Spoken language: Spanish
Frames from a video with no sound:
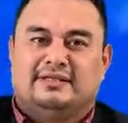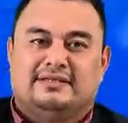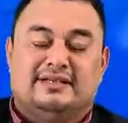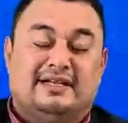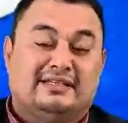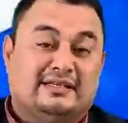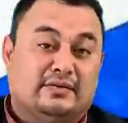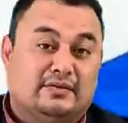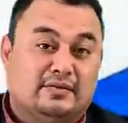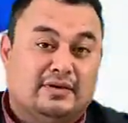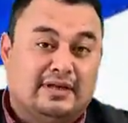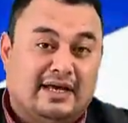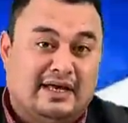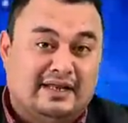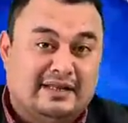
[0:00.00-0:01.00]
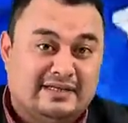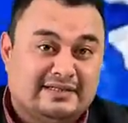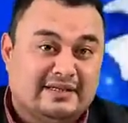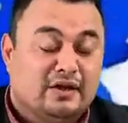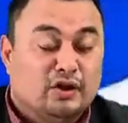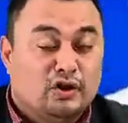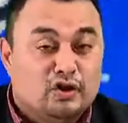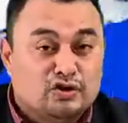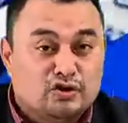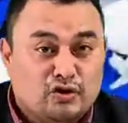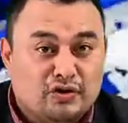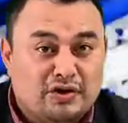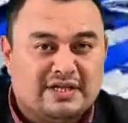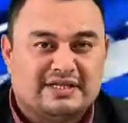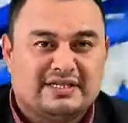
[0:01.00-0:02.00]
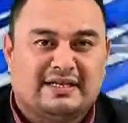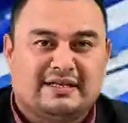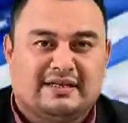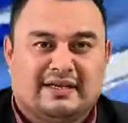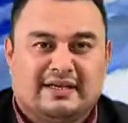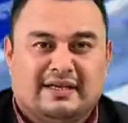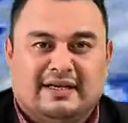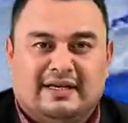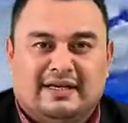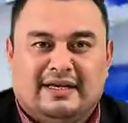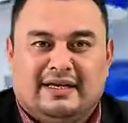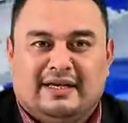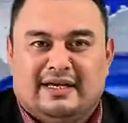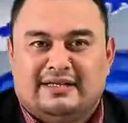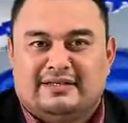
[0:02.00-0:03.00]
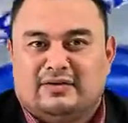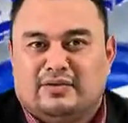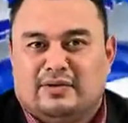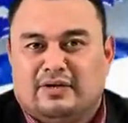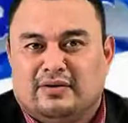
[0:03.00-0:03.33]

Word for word: Si las autoridades nos lo dicen, es con